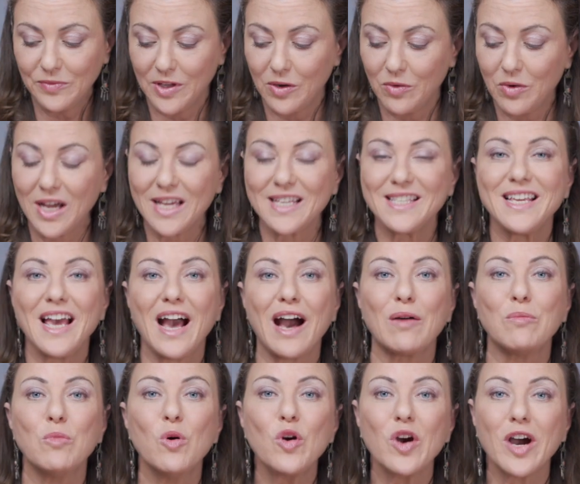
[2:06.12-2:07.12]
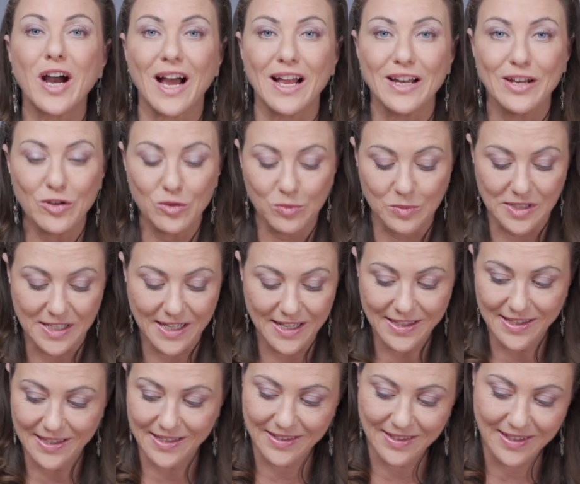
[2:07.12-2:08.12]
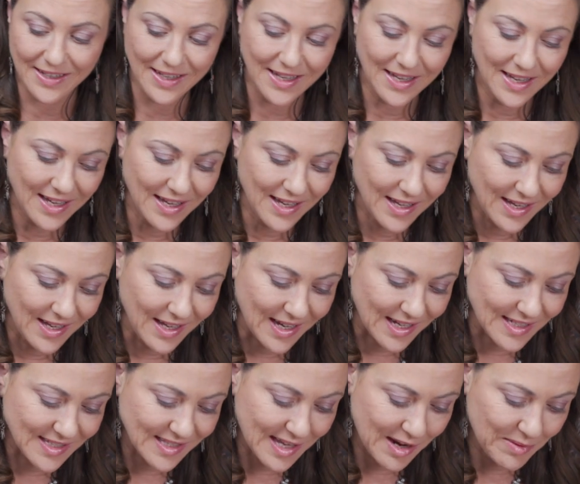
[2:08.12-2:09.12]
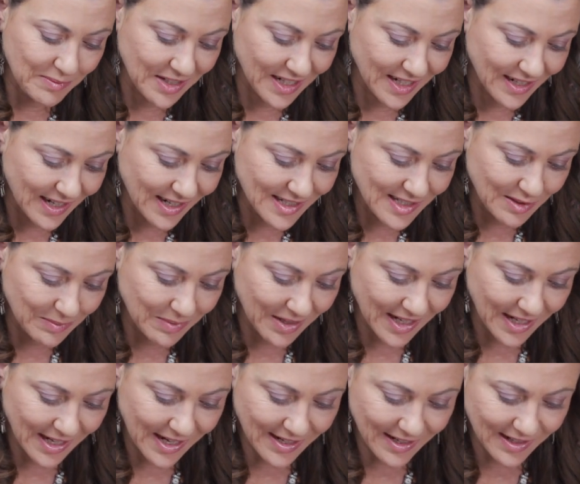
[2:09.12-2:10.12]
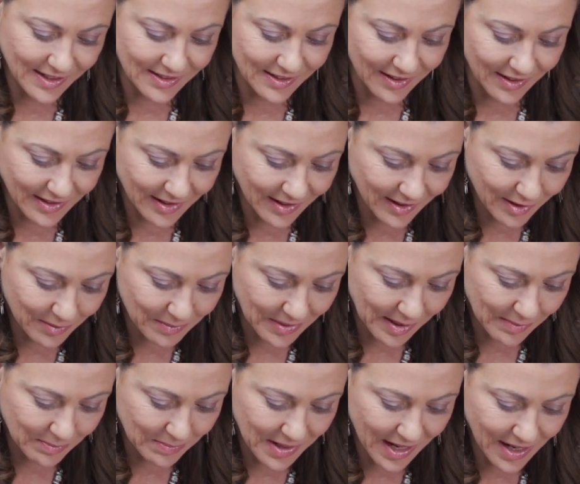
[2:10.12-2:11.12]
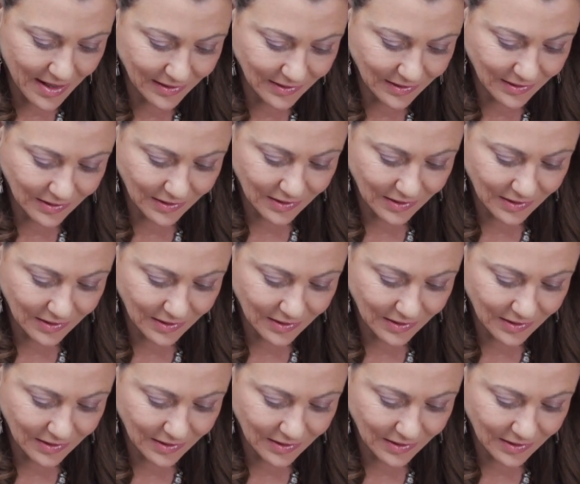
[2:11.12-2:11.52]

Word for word: دلوقتي هبخ عليهم زيت هستعمل انا عندي بخاخه صغيره بحبها